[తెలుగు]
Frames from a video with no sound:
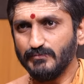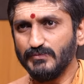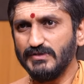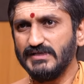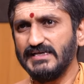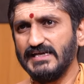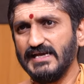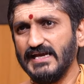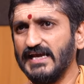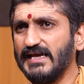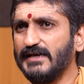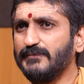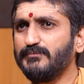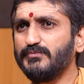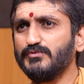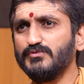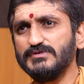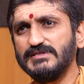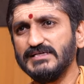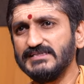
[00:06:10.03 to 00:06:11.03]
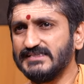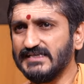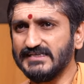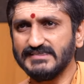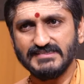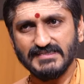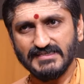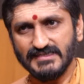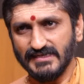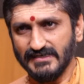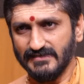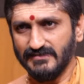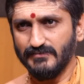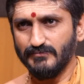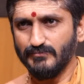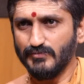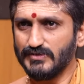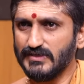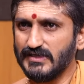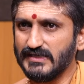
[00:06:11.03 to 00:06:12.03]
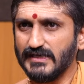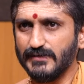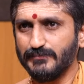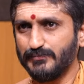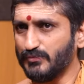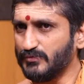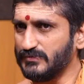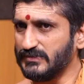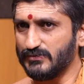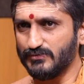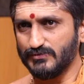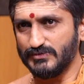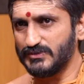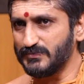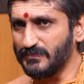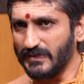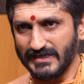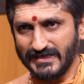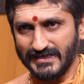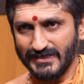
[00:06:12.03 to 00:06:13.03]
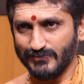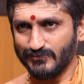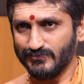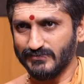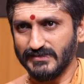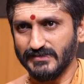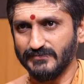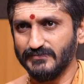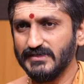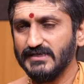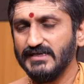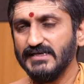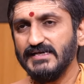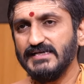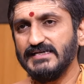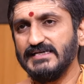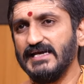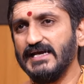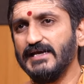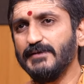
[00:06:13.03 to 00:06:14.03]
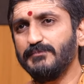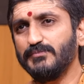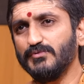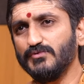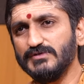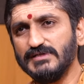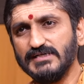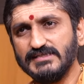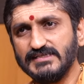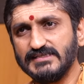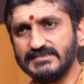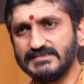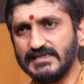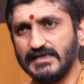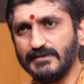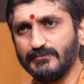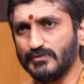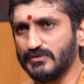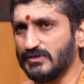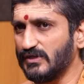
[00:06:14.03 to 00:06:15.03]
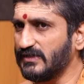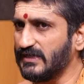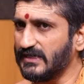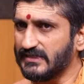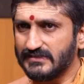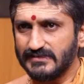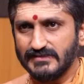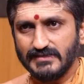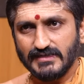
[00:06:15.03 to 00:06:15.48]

మరి ఏ పూజ చేసినా మొదలుగా పూజ గురించి మాట్లాడుకుంటాం ఏ పూజ చేసినా మొదలుగా